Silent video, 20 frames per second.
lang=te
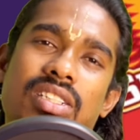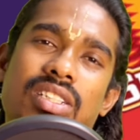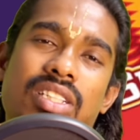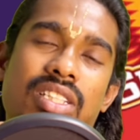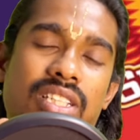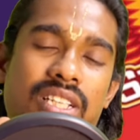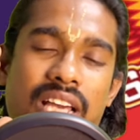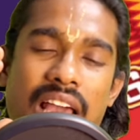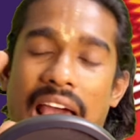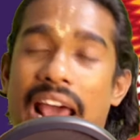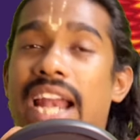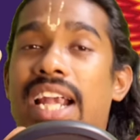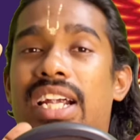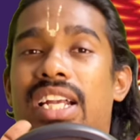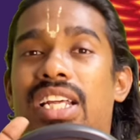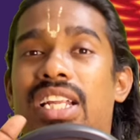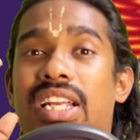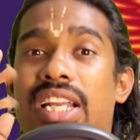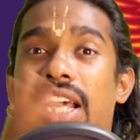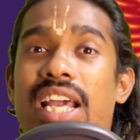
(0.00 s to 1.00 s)
ఇది
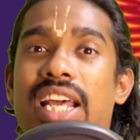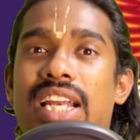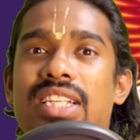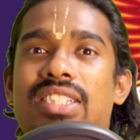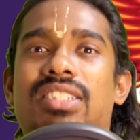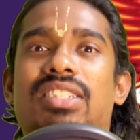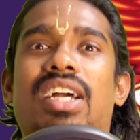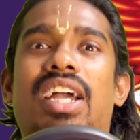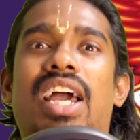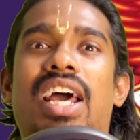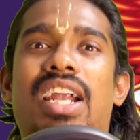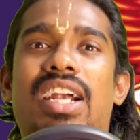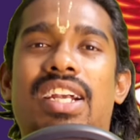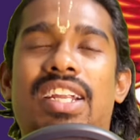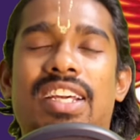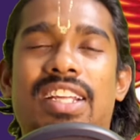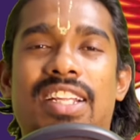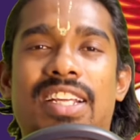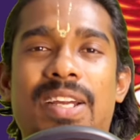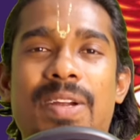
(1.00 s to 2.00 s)
గ్యారంటీ నేను ఇస్తా
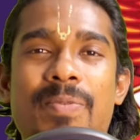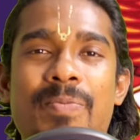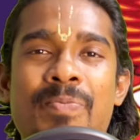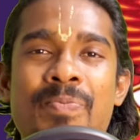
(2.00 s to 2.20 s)
గ్యారంటీ ఇది